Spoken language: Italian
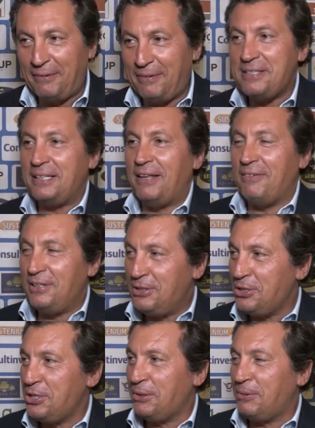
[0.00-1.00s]
Questa è la
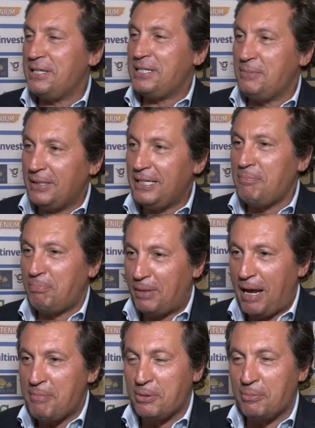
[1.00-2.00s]
venticinquesima del
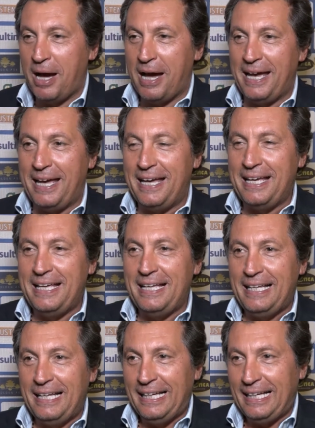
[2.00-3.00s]
premio ma è
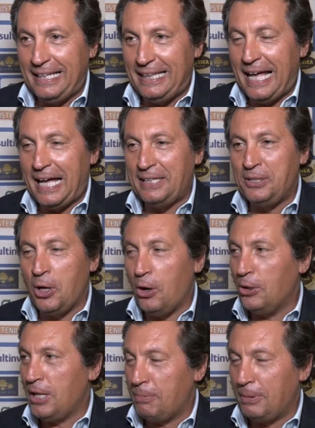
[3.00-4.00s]
la
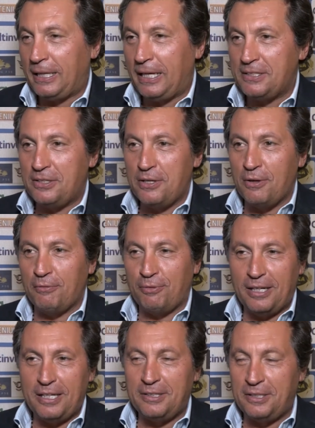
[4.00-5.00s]
nona per Castiglione
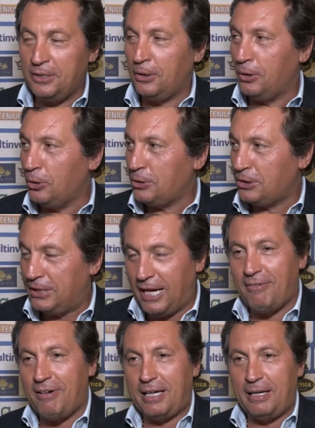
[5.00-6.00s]
Fiorentino,
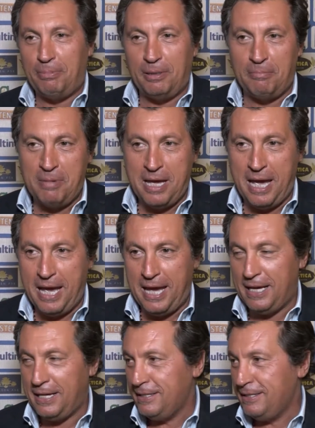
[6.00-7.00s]
l'ottava che per me
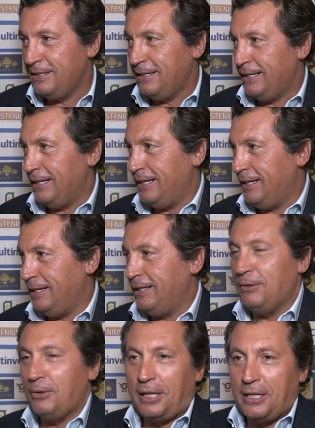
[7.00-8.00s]
è
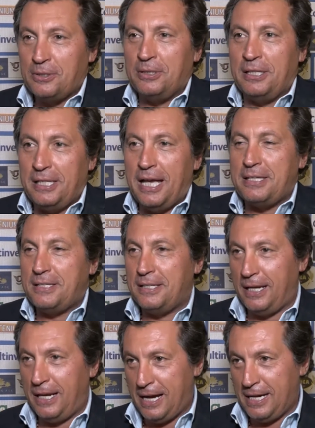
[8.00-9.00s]
eh, l'occasione di
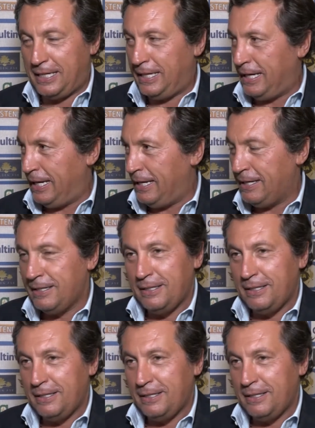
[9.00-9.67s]
essere anche